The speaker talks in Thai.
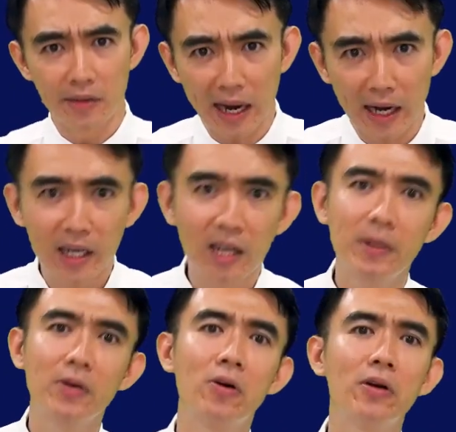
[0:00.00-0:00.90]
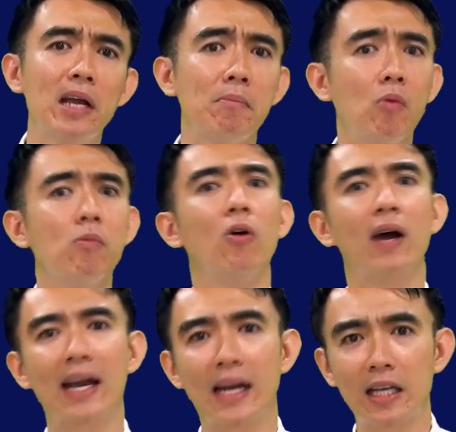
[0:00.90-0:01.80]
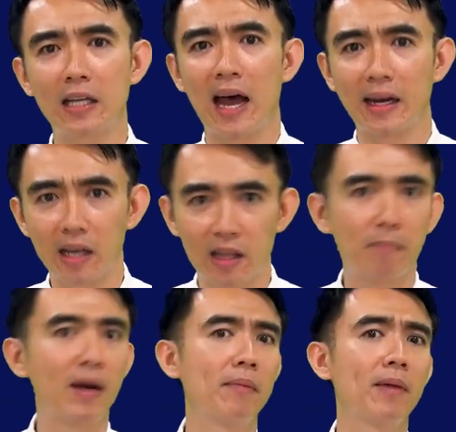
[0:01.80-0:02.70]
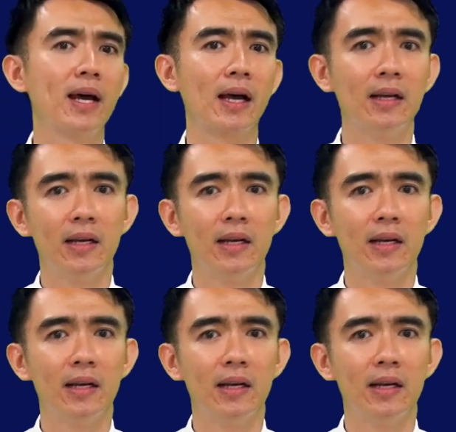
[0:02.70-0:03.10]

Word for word: ดังนั้นเนี่ยพี่น้องในมุมของการอธิษฐานเนี่ยสำคัญมาก